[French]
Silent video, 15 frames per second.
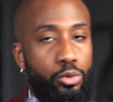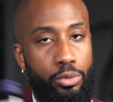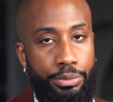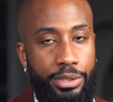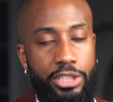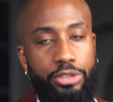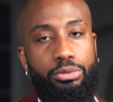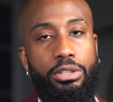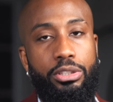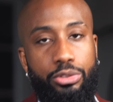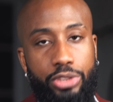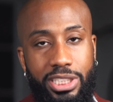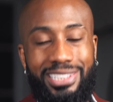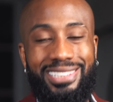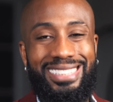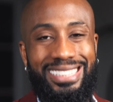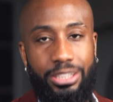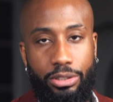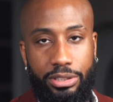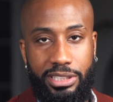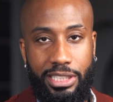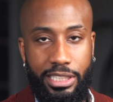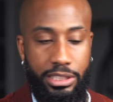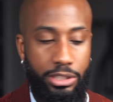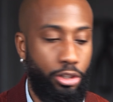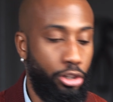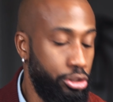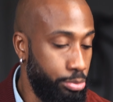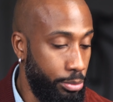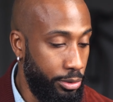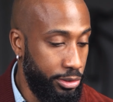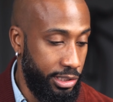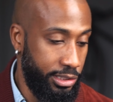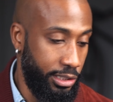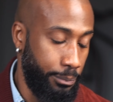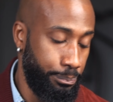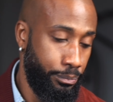ou bien celui-là de chez The Ordinary. En ce moment, c'est ça.